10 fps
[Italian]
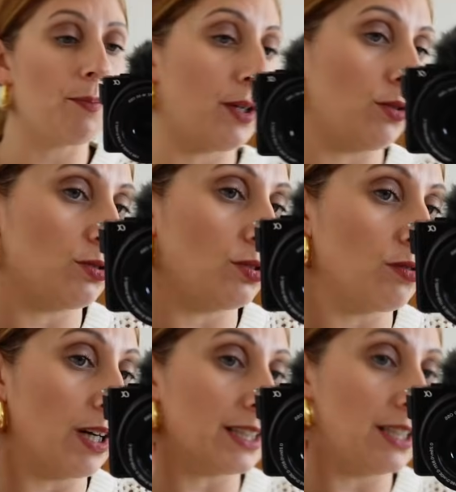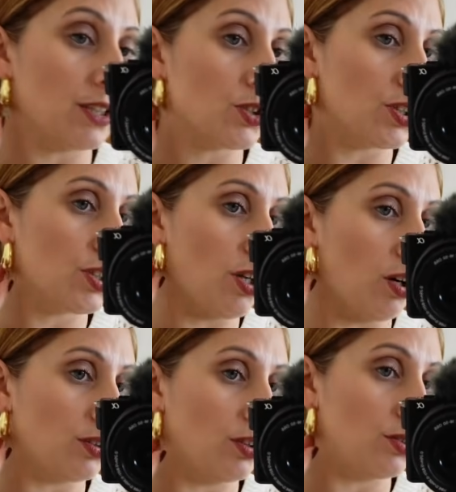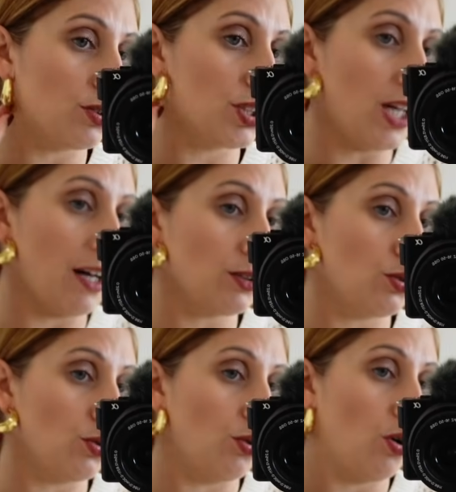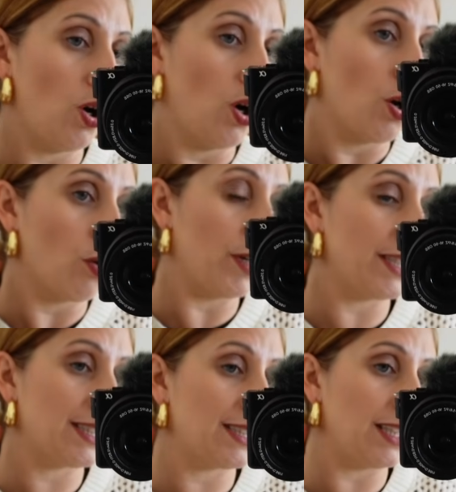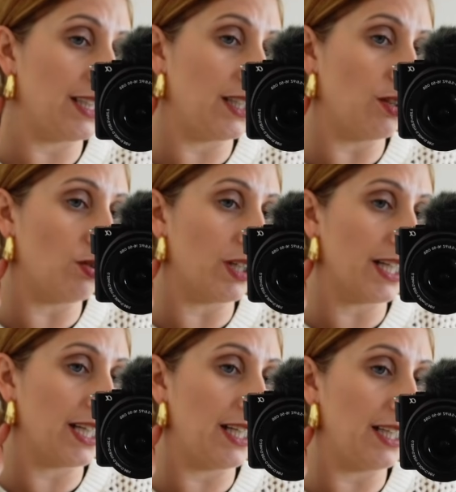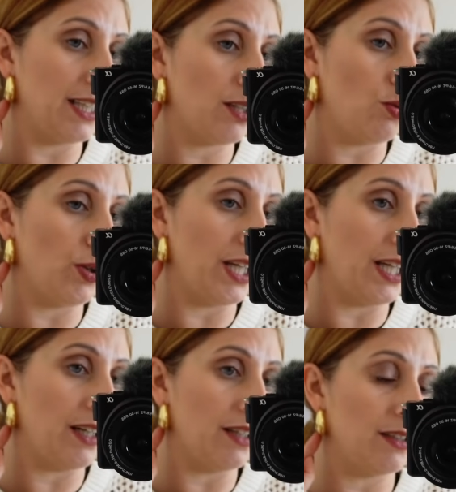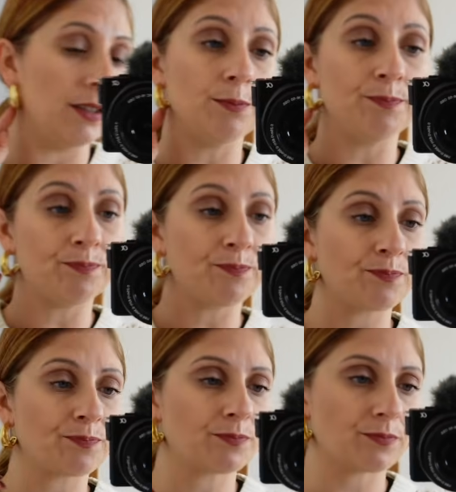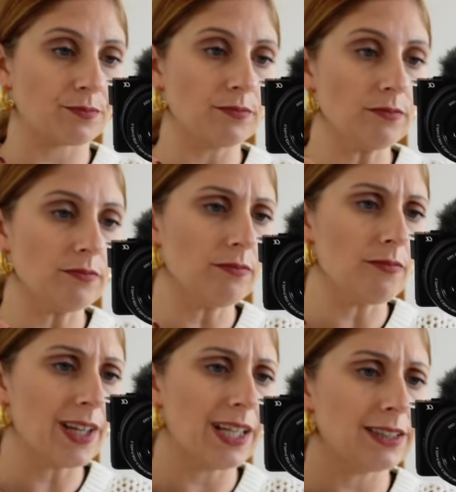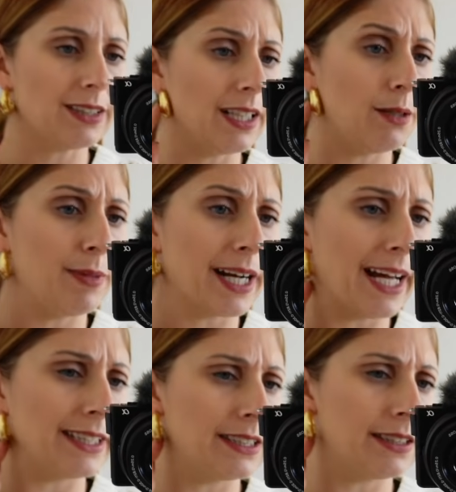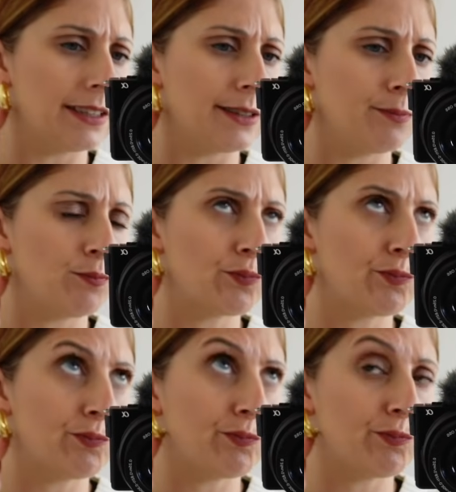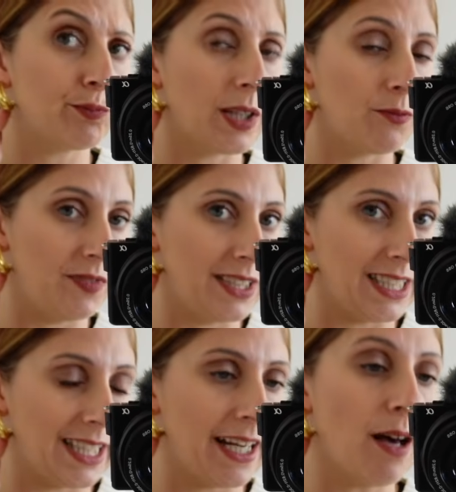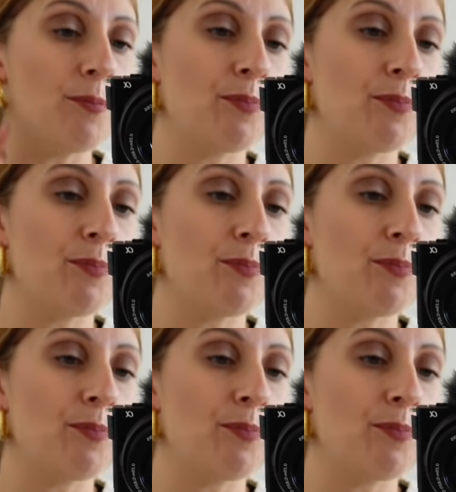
per quanto riguarda gli accessori ho indossato questi orecchini qui um, del brand Vesica